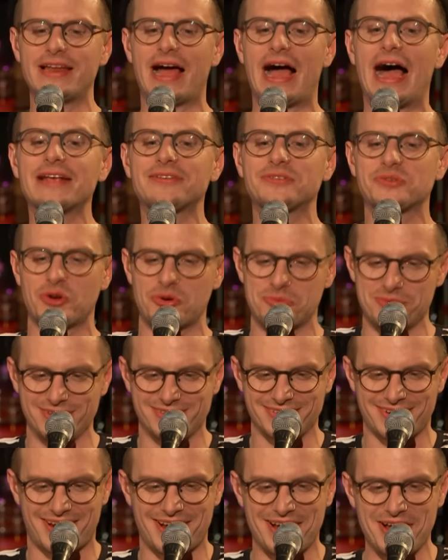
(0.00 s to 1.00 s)
einen
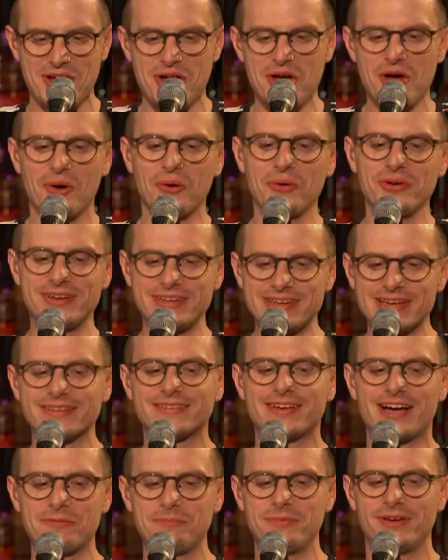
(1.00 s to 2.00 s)
Hasskommentar und ihr
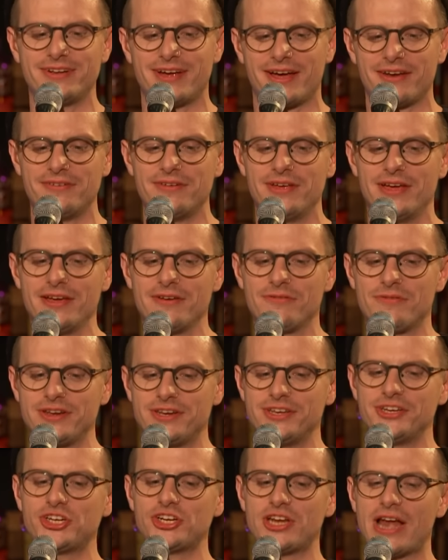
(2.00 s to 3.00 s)
sagt mir dann, wie
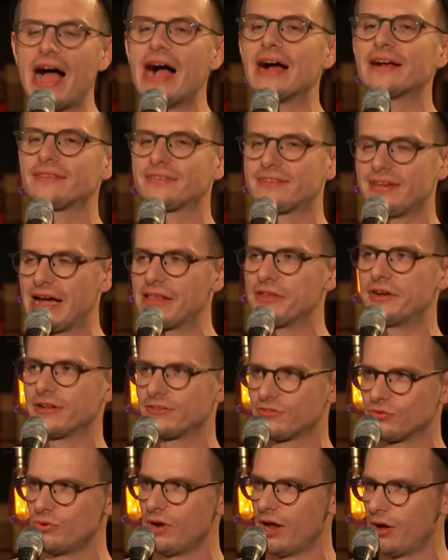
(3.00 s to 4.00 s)
die Schlagzeile
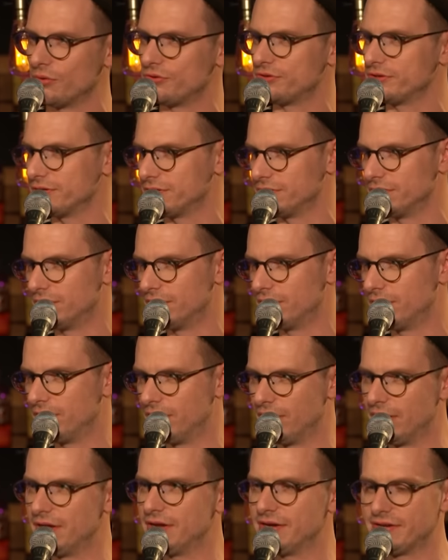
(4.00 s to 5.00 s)
dazu lautet.
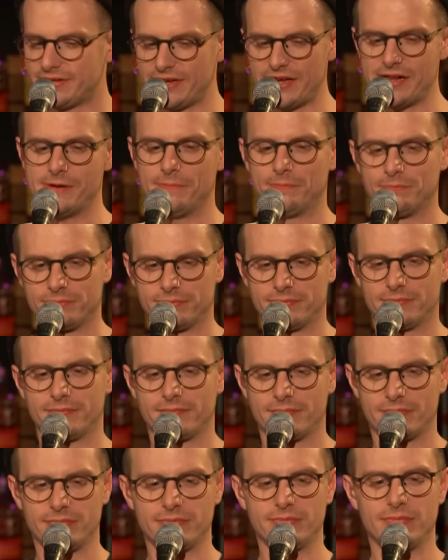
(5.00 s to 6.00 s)
Till,
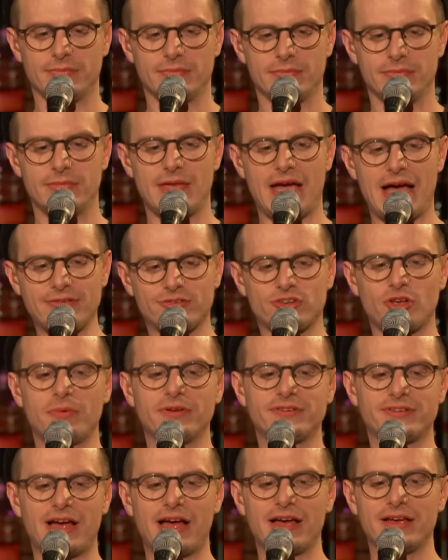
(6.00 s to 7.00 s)
der
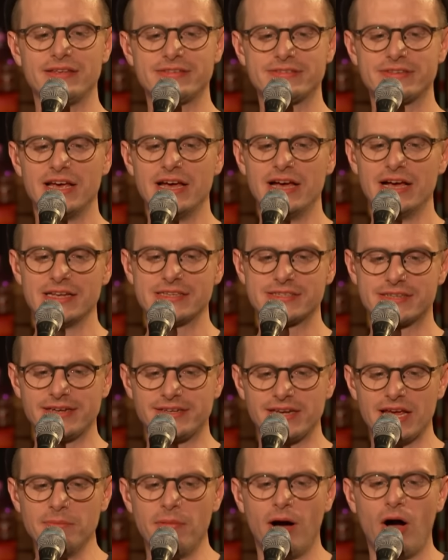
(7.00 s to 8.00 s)
Hasskommentar ist, es geht
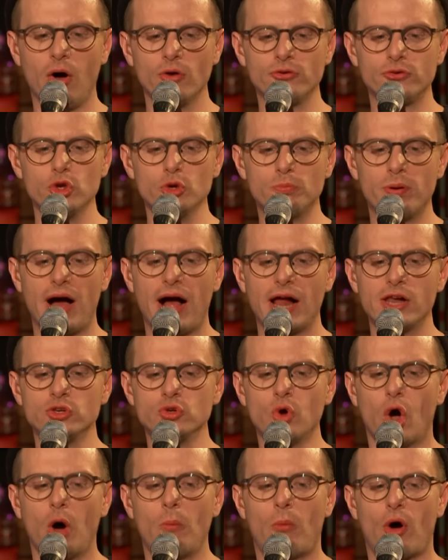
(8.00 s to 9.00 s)
immer und überall
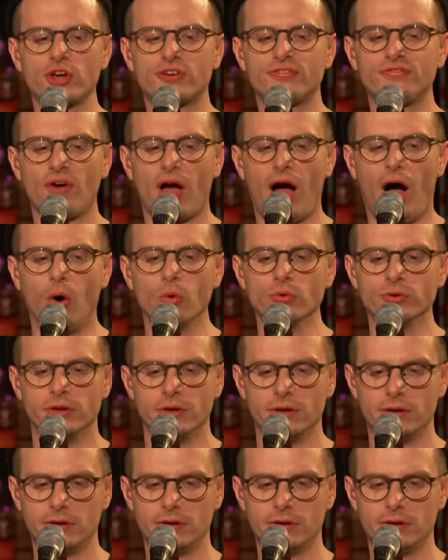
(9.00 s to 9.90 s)
nur um euch Frauen.